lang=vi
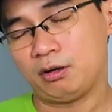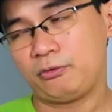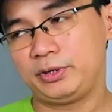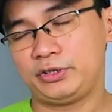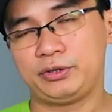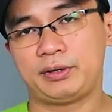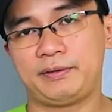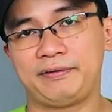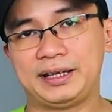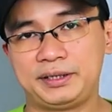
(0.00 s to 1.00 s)

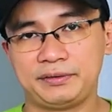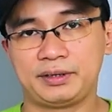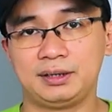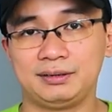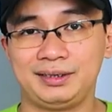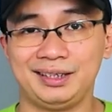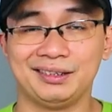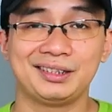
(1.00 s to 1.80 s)
original vetiver thì